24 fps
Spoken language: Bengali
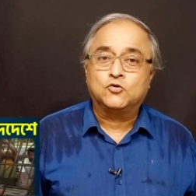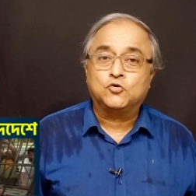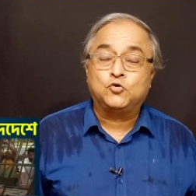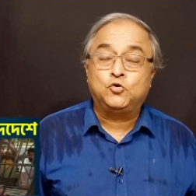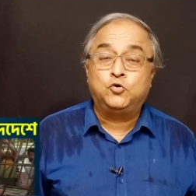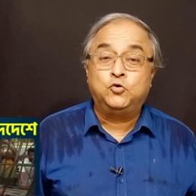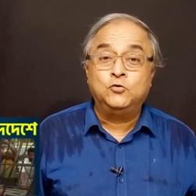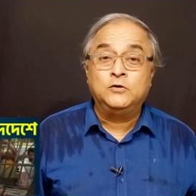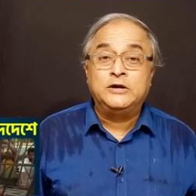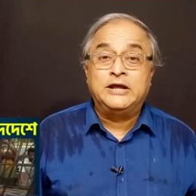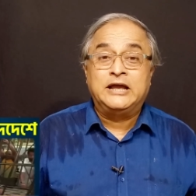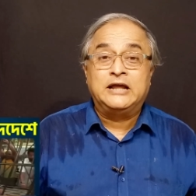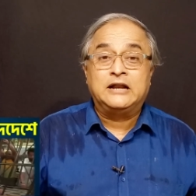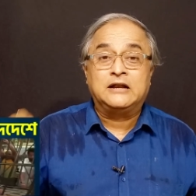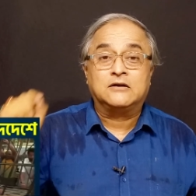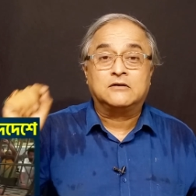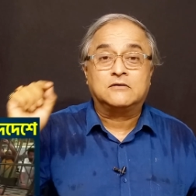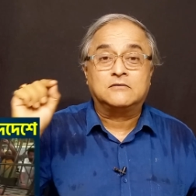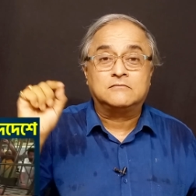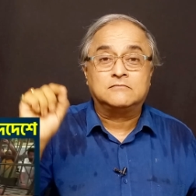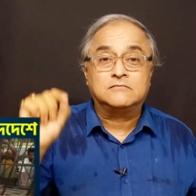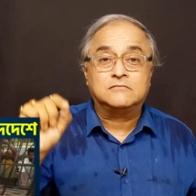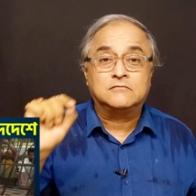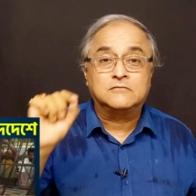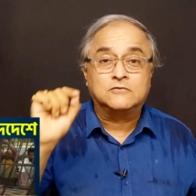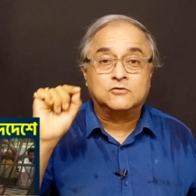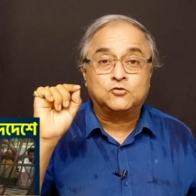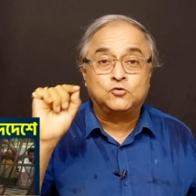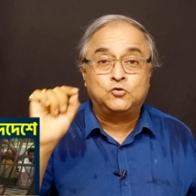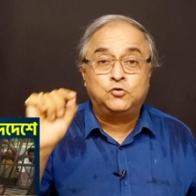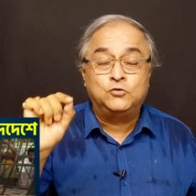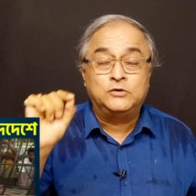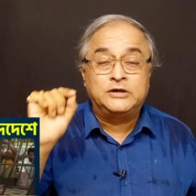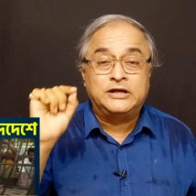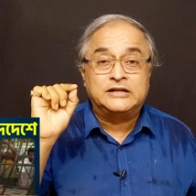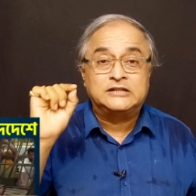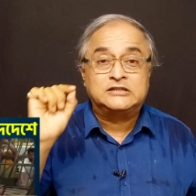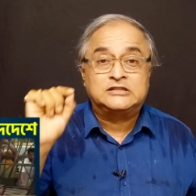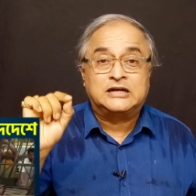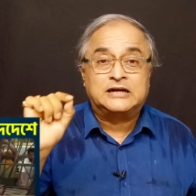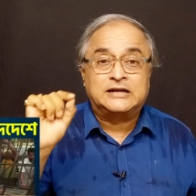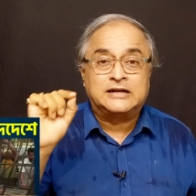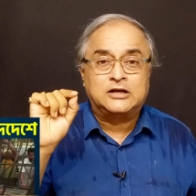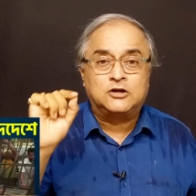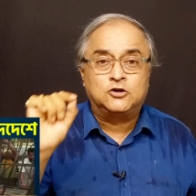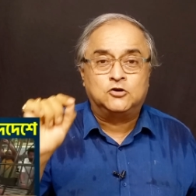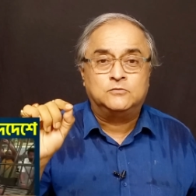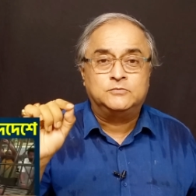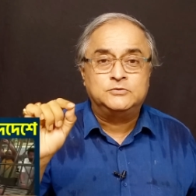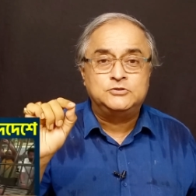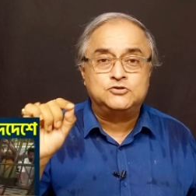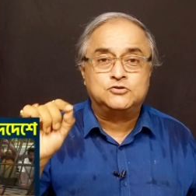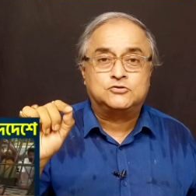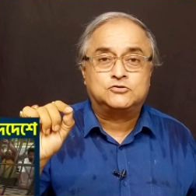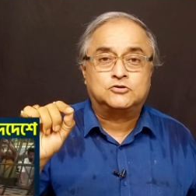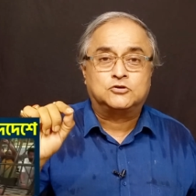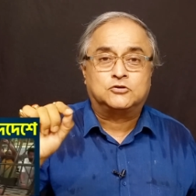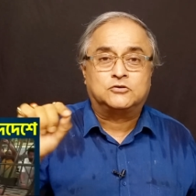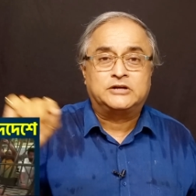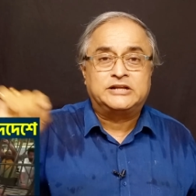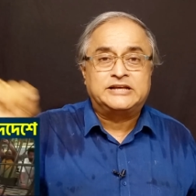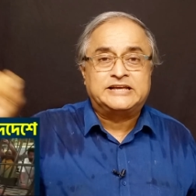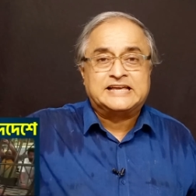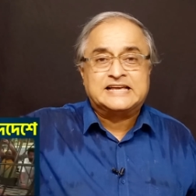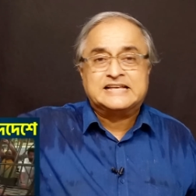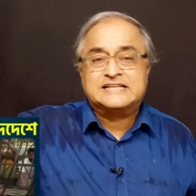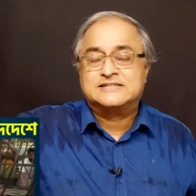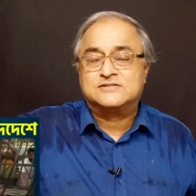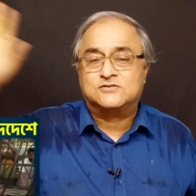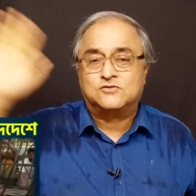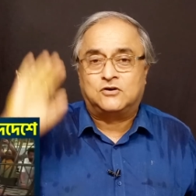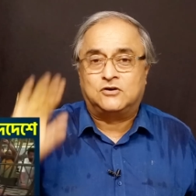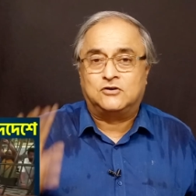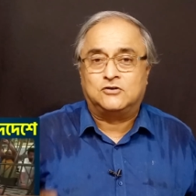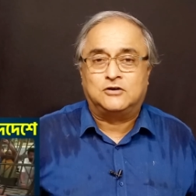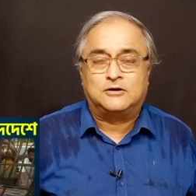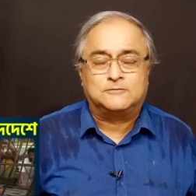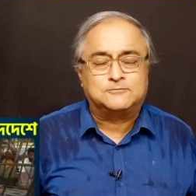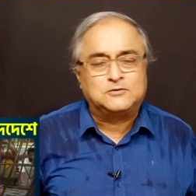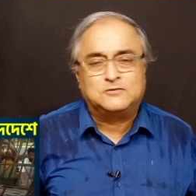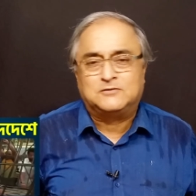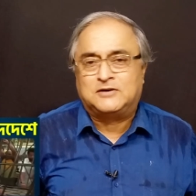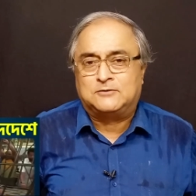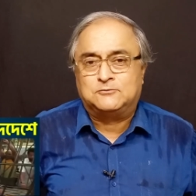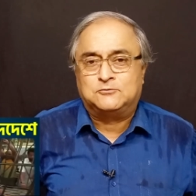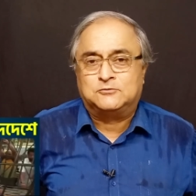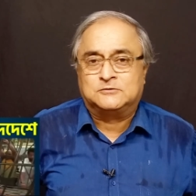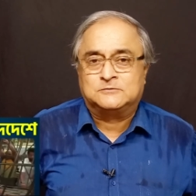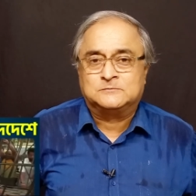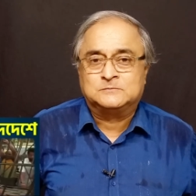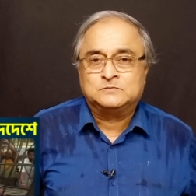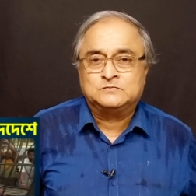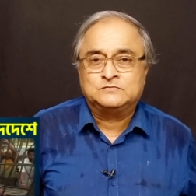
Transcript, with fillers: খুনের খুনের ধারায় অভিযুক্ত করে কেস দেওয়া হলো আপনি ভাবুন